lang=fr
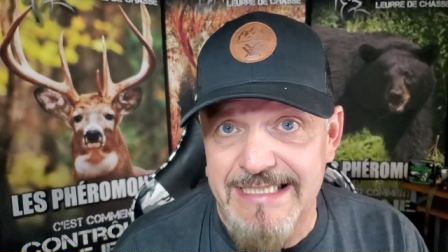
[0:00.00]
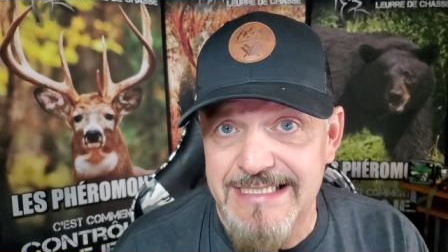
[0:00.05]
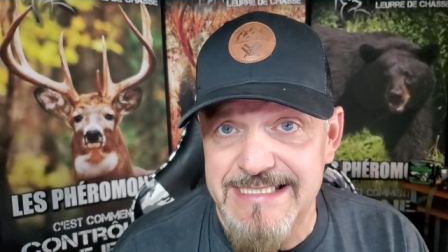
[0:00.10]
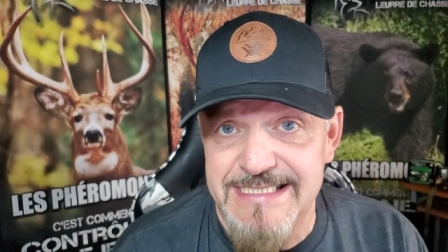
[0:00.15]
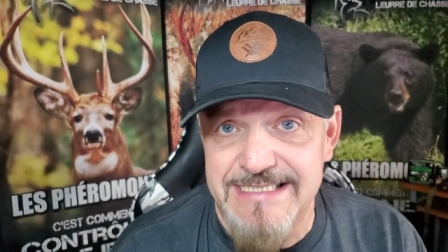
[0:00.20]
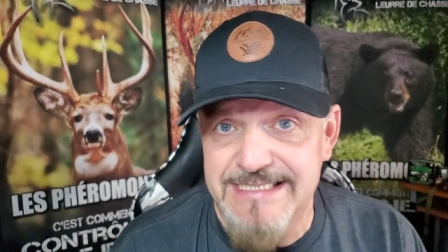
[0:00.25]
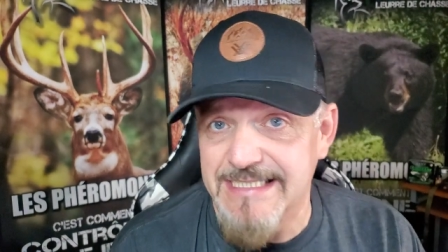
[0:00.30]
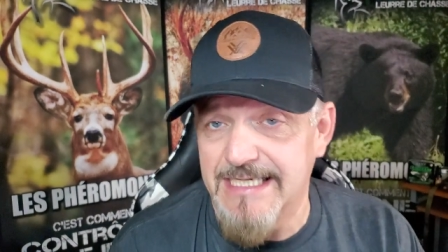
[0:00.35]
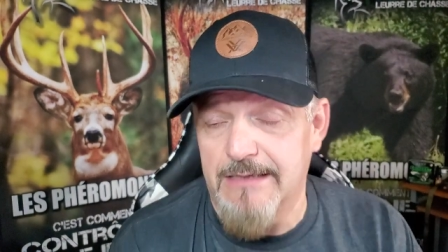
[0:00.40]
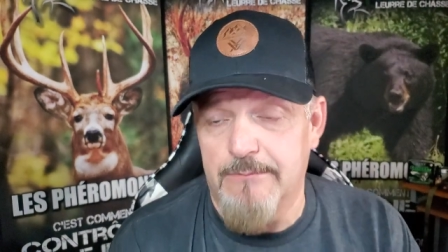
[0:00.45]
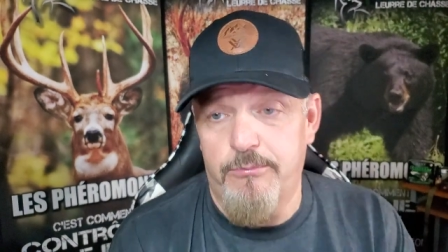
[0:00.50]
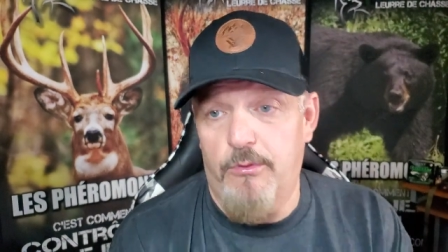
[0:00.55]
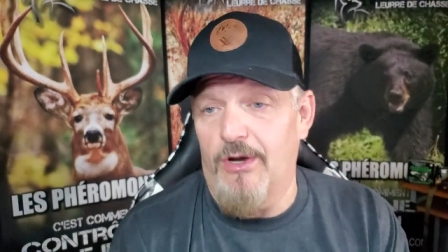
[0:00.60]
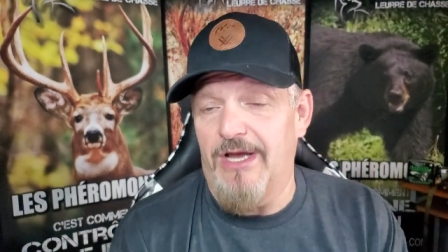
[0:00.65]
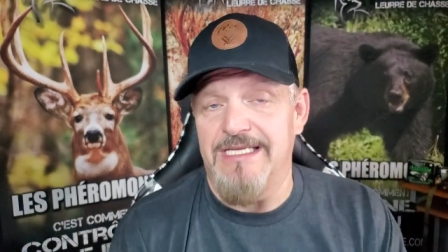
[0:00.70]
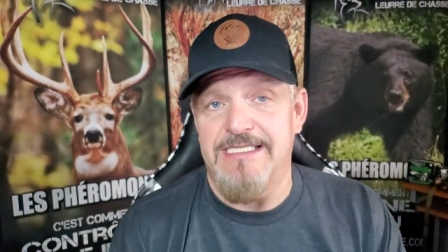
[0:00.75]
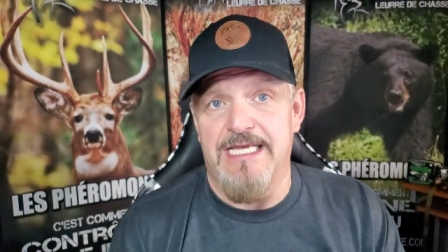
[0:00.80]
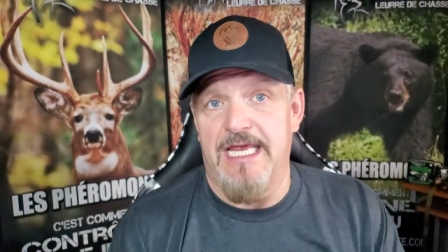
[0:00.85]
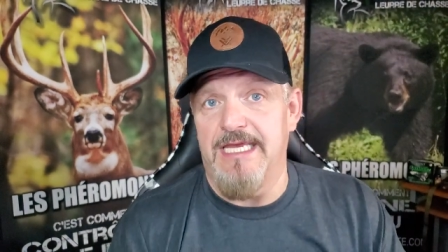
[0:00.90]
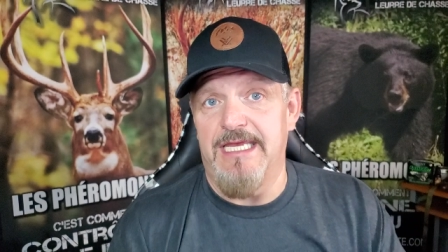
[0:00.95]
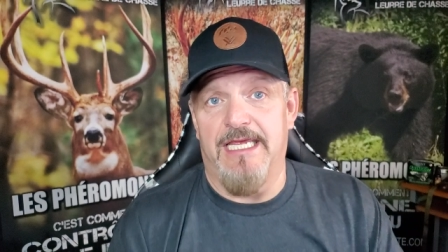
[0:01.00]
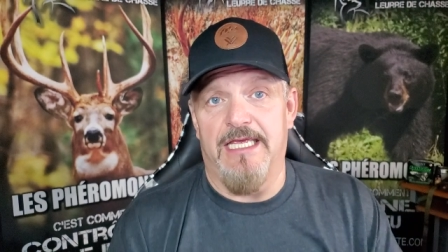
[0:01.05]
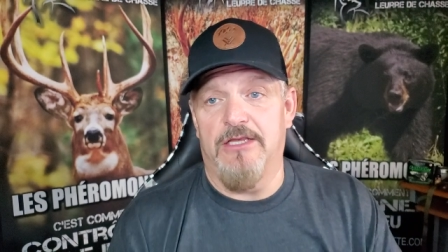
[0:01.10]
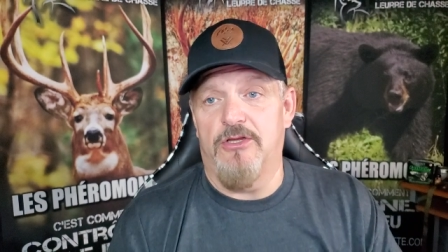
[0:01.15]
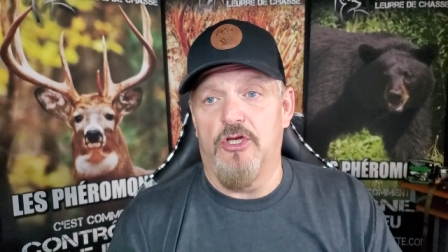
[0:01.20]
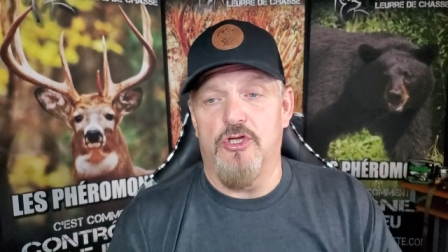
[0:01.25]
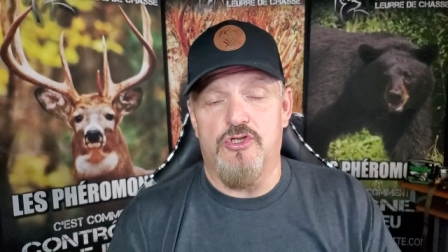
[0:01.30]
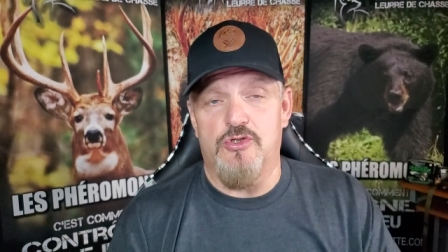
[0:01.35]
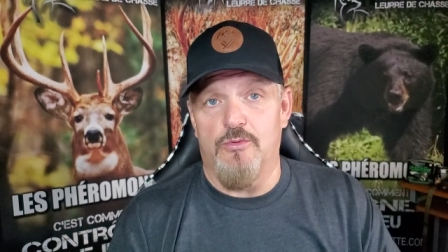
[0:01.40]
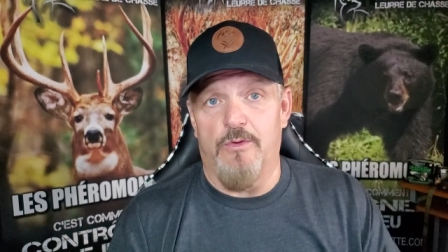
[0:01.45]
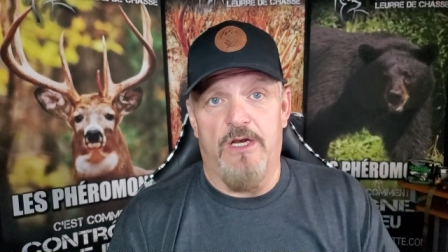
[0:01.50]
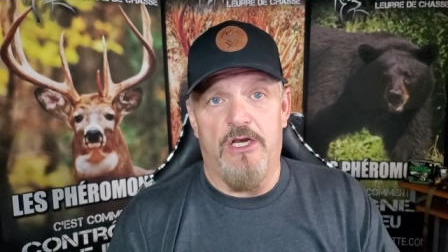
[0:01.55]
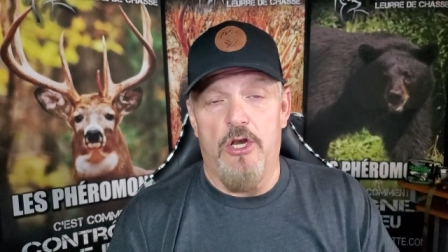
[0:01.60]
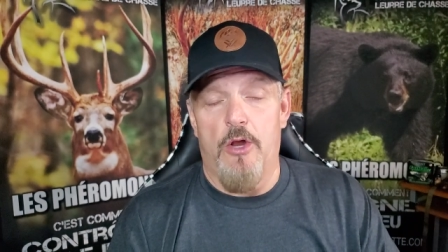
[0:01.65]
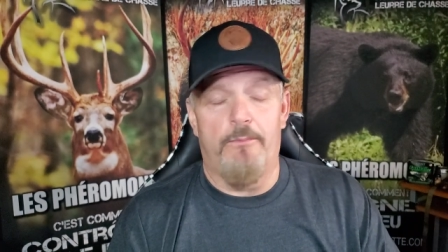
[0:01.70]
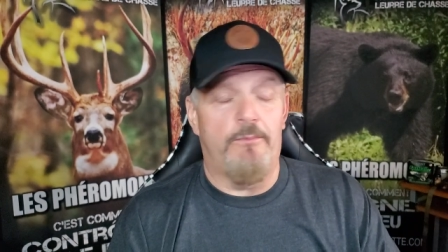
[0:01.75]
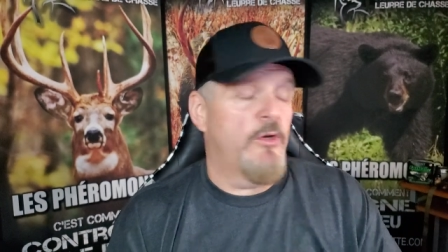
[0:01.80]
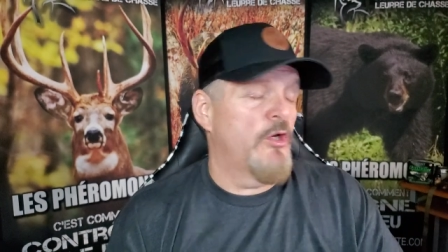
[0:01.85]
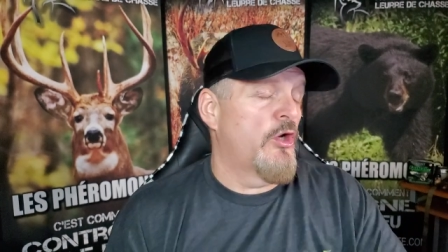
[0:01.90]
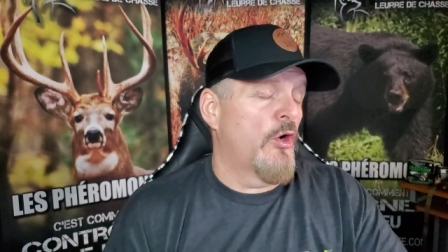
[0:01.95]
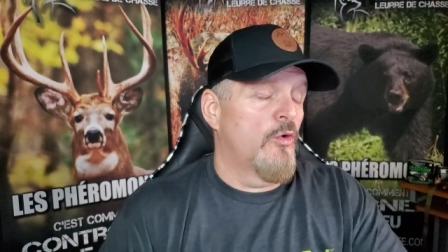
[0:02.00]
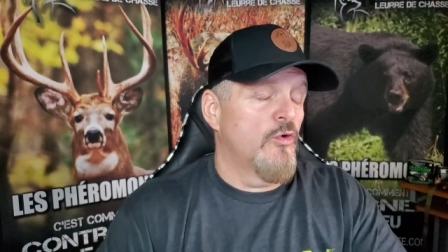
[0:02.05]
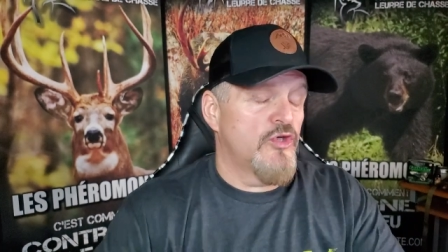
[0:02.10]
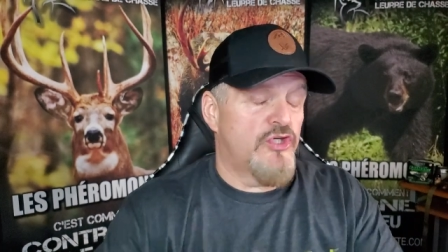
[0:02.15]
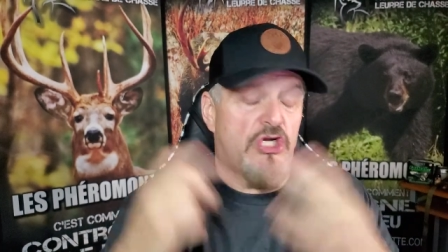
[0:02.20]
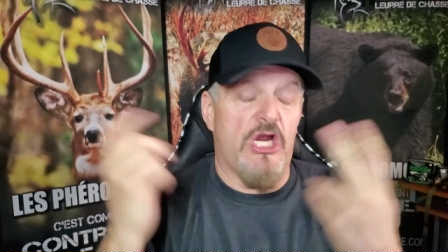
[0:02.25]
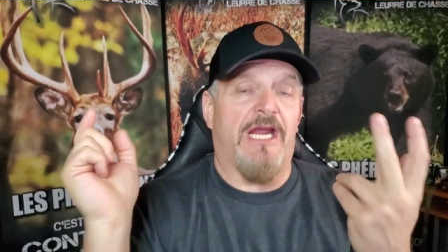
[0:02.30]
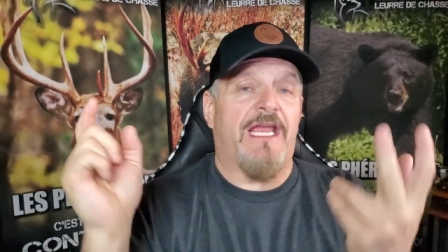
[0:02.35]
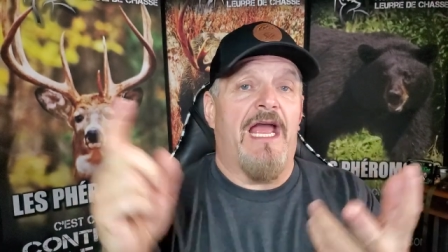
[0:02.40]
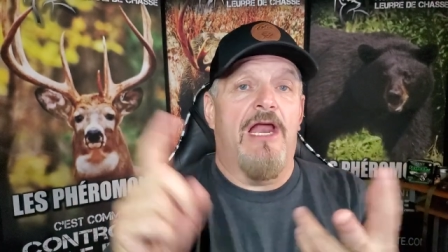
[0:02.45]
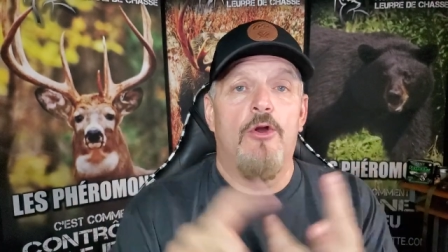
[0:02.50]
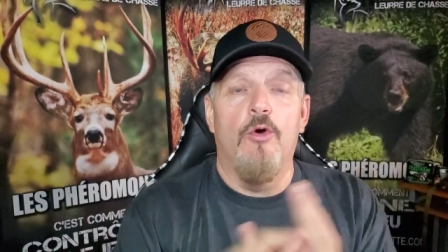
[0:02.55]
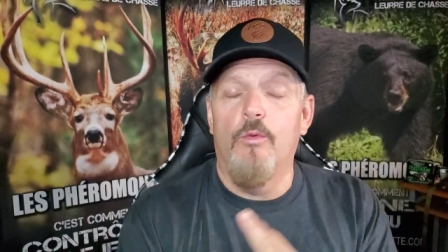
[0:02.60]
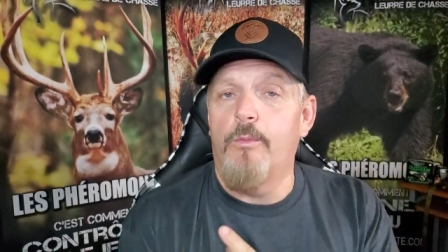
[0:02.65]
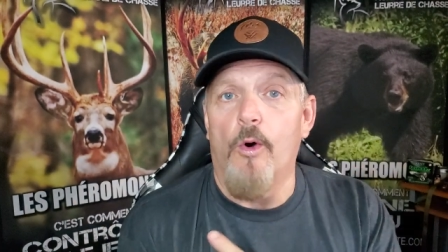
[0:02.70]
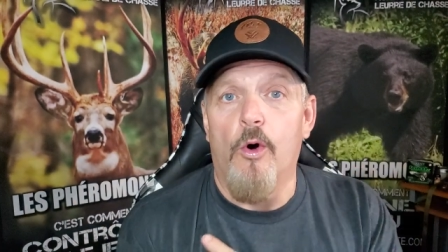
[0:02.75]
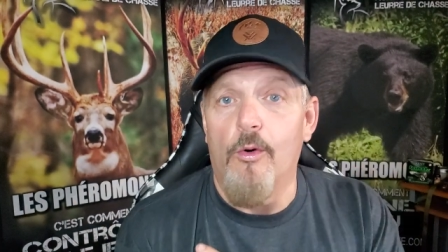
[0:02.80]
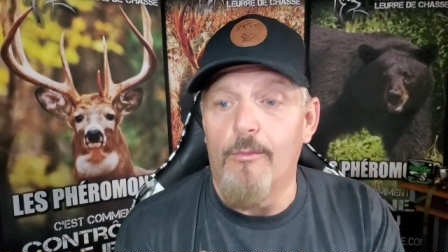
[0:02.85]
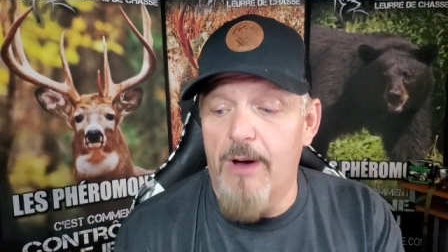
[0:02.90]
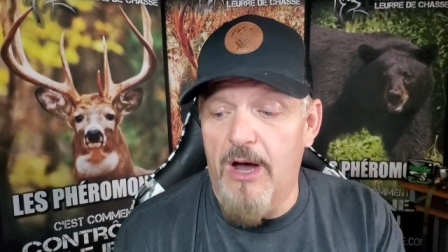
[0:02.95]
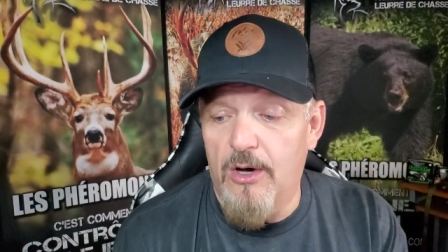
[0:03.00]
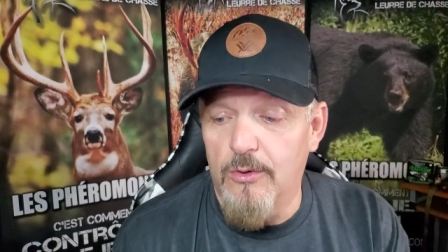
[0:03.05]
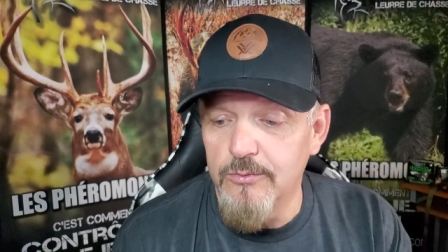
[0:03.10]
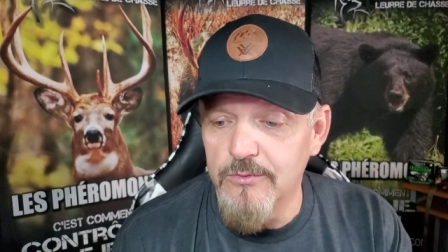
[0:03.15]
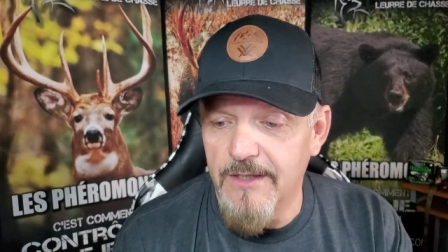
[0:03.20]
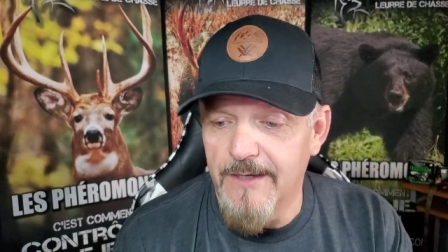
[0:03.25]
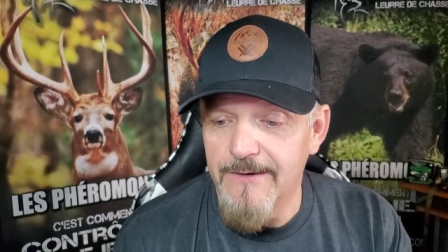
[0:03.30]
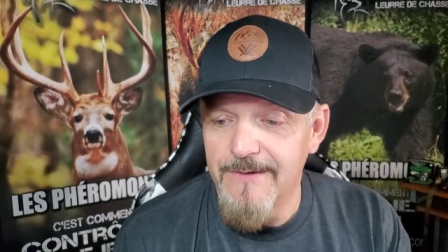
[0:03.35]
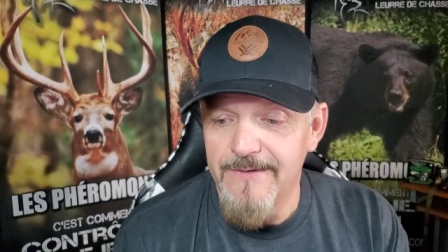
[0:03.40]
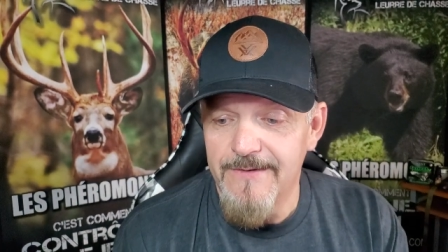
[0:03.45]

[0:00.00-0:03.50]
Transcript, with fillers: estiques pour essayer de tuer le plus gros jackalope au monde.